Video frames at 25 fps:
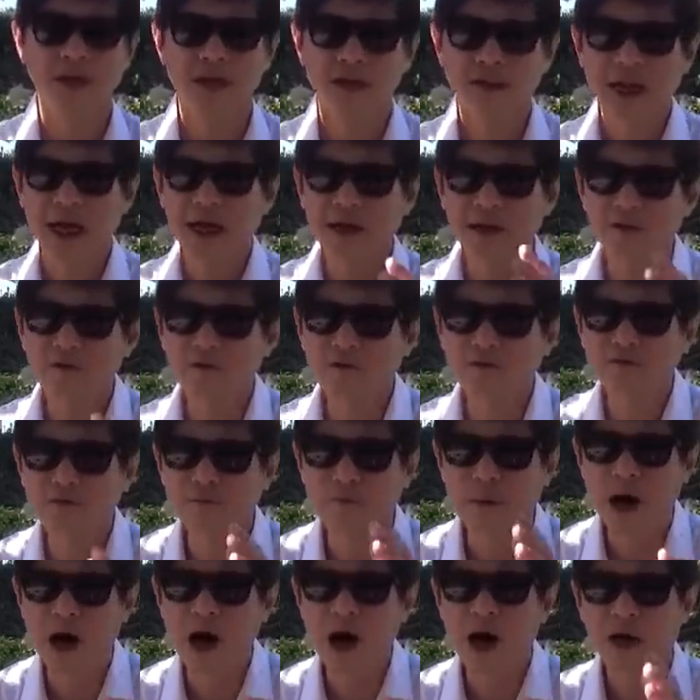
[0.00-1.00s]
但是五
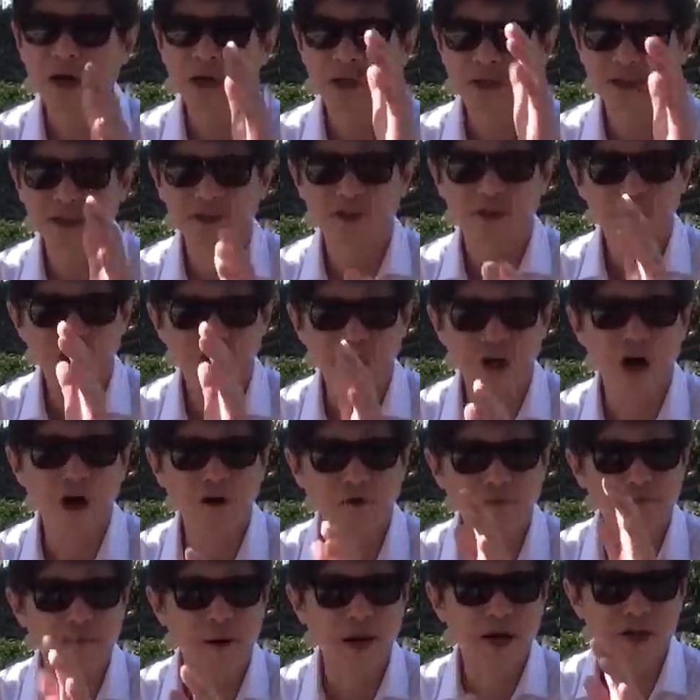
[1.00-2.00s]
毛这种小
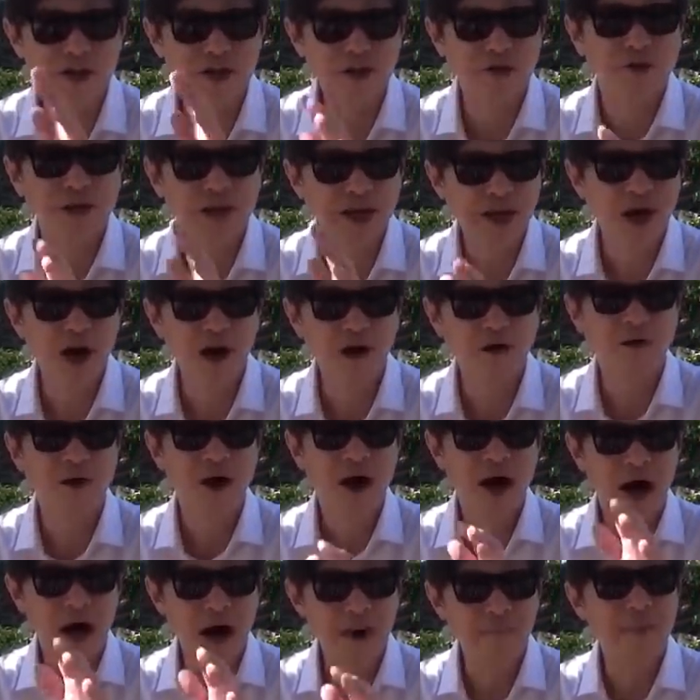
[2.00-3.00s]
五毛九零后。
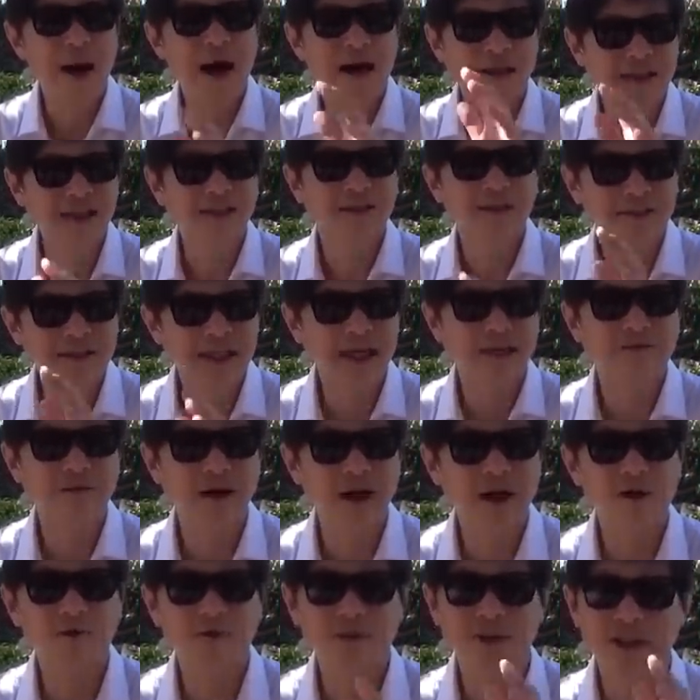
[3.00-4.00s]
啊，马上就站出
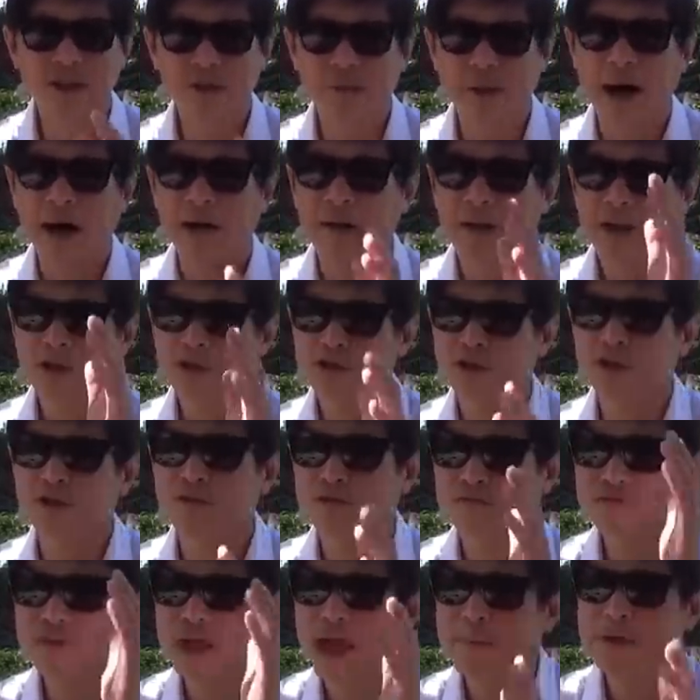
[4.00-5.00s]
来攻击什么？说是
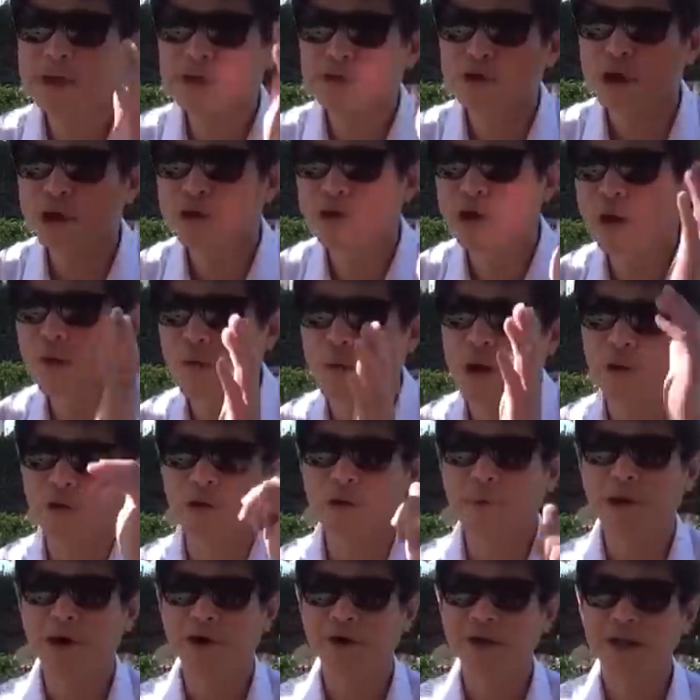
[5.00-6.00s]
吴建民宣传网
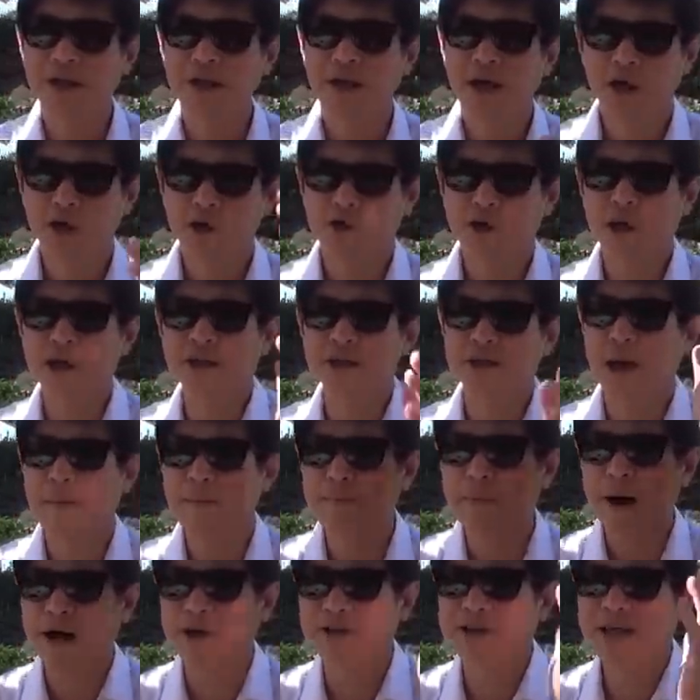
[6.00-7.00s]
络暴力，宣传
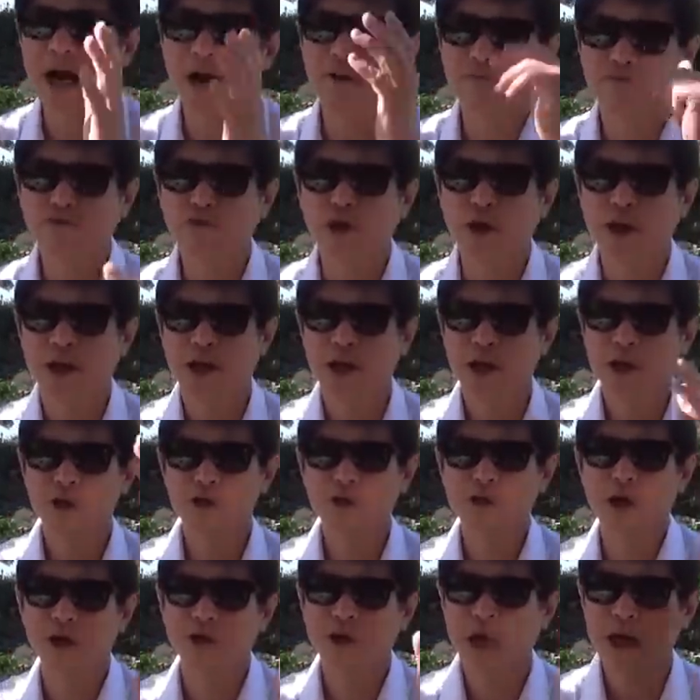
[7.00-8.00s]
绑架无罪，
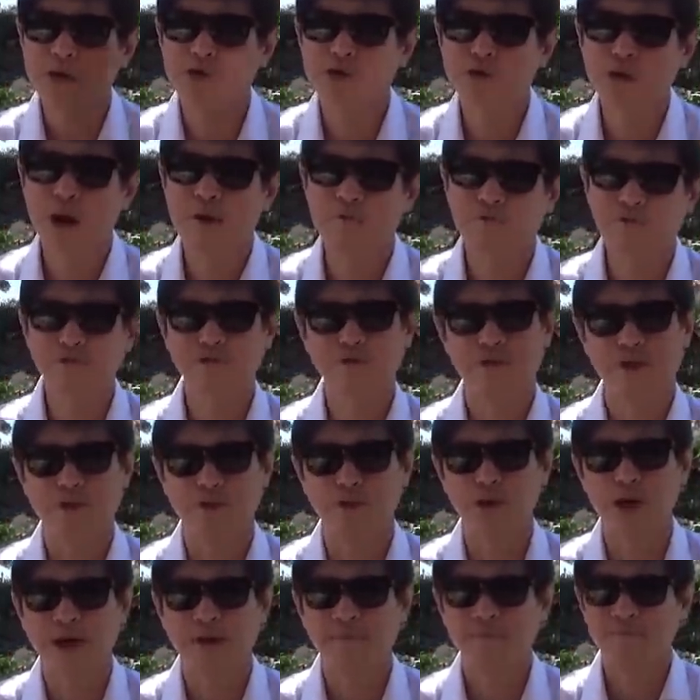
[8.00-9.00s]
宣传炫富有
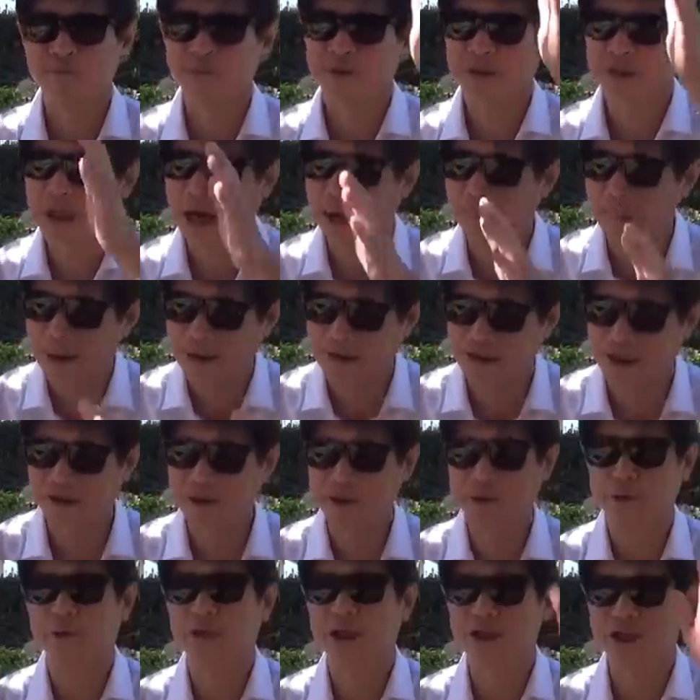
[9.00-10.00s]
罪。他把这个
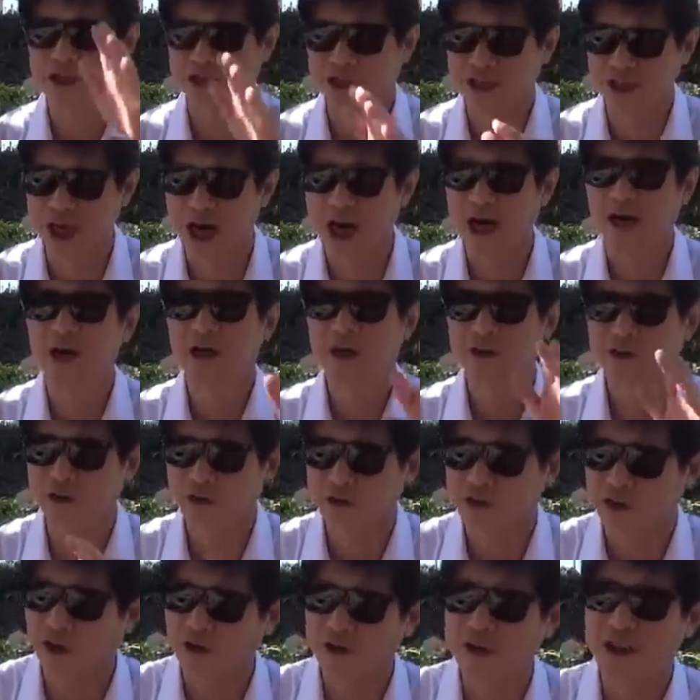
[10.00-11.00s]
舆论指向就
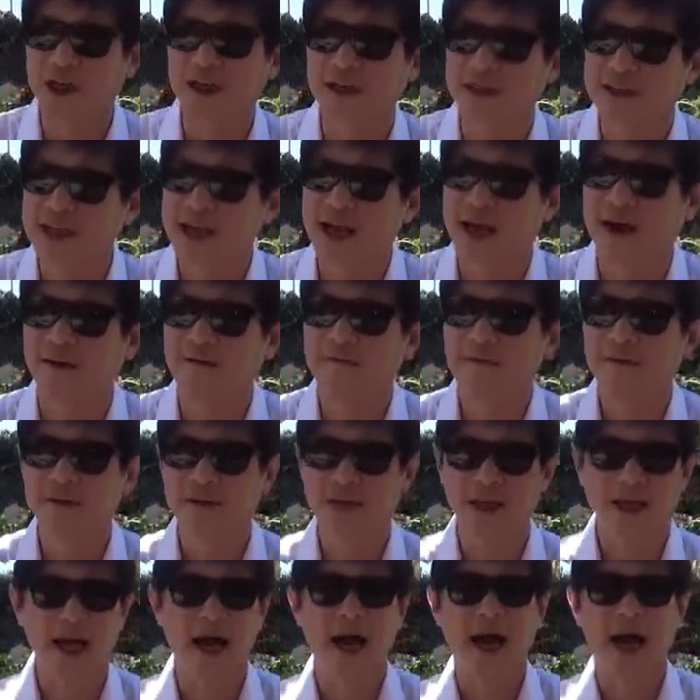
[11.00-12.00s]
导向了这样。
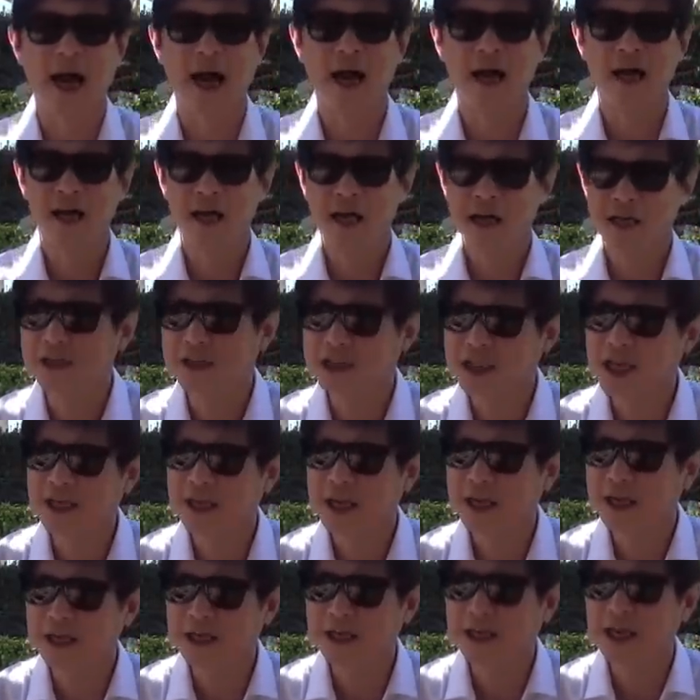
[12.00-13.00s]
你看看现
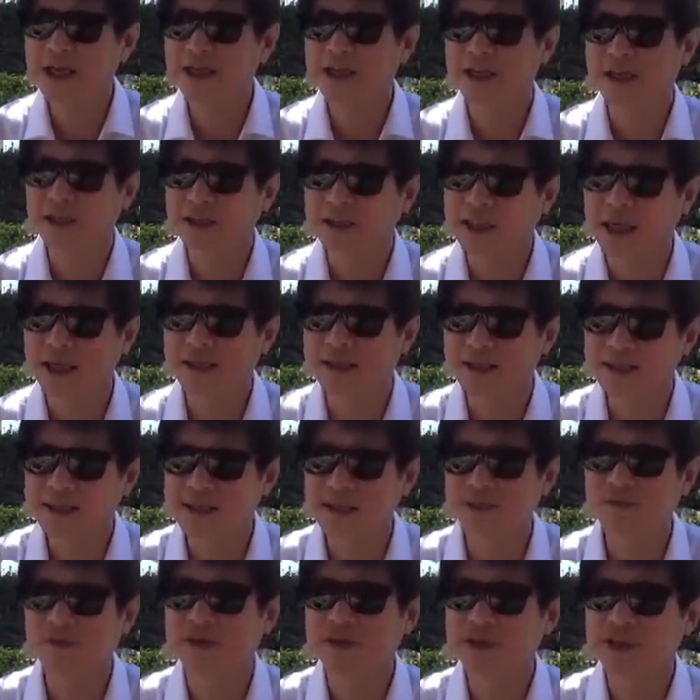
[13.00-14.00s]
在的年轻人，他的
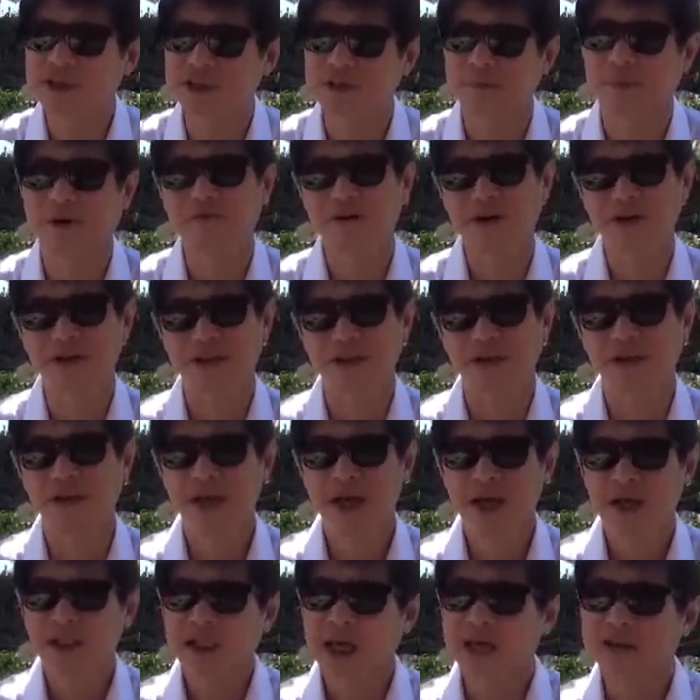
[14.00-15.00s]
思维是什么方式？
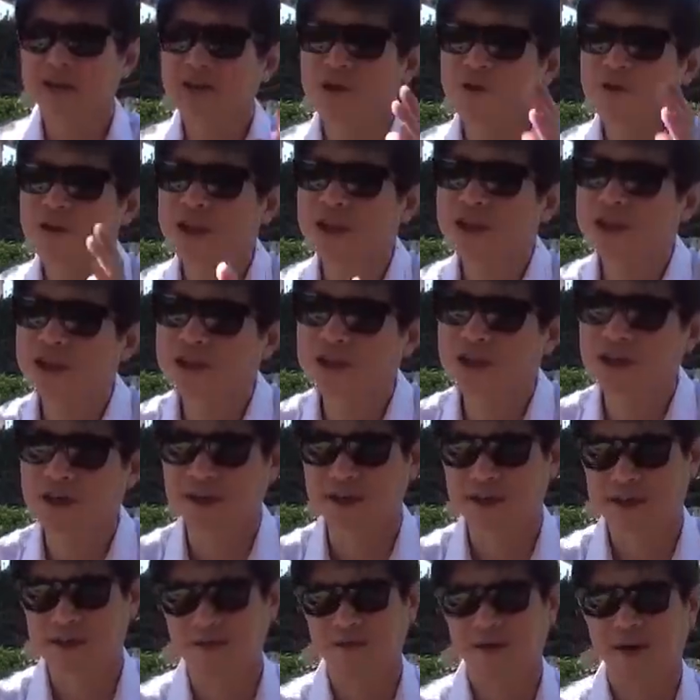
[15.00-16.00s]
他究竟是个
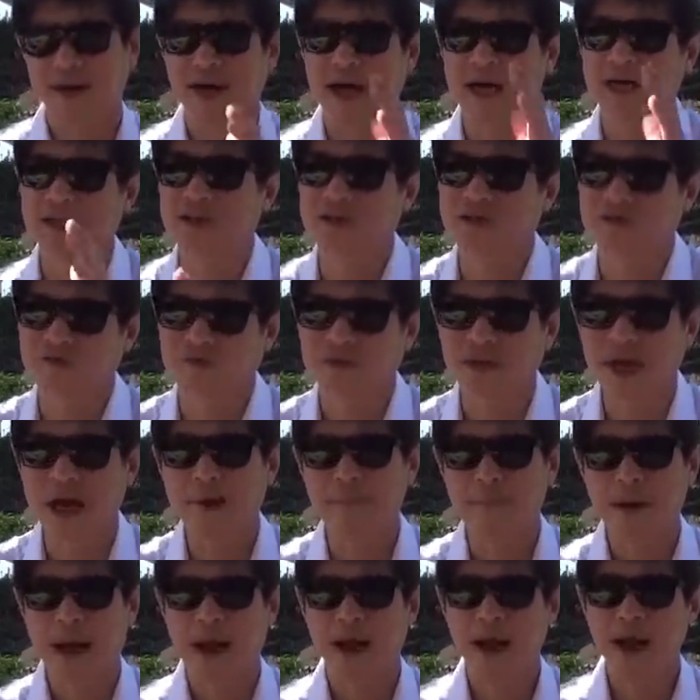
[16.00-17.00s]
人思维，还是组织安
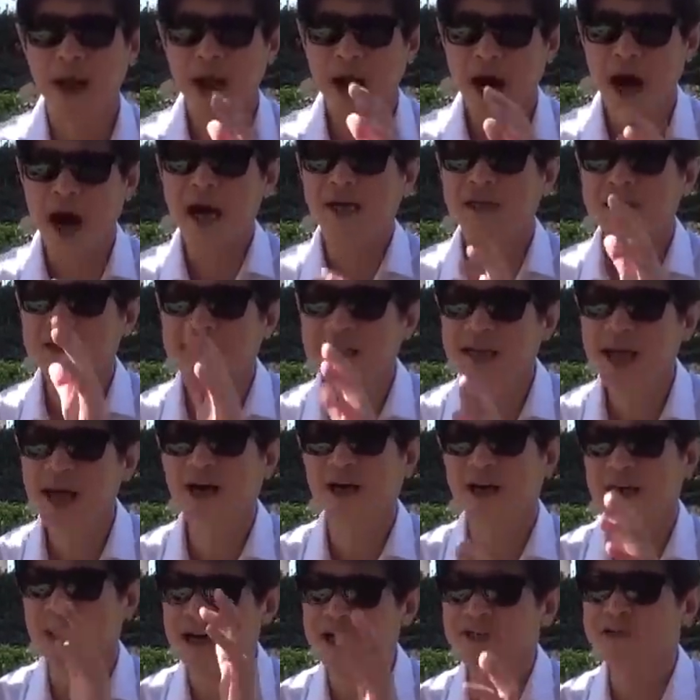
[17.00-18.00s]
排？还是这样
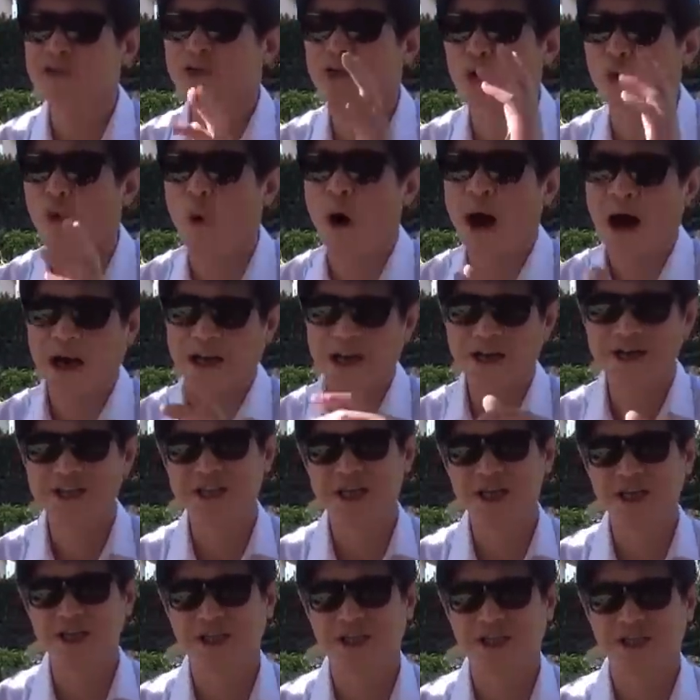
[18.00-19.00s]
的人就是寡廉
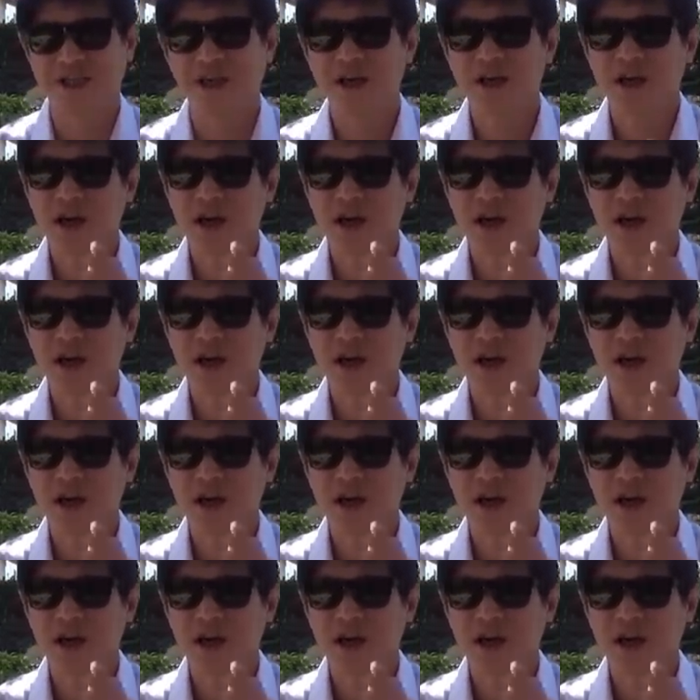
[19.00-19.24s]
鲜耻？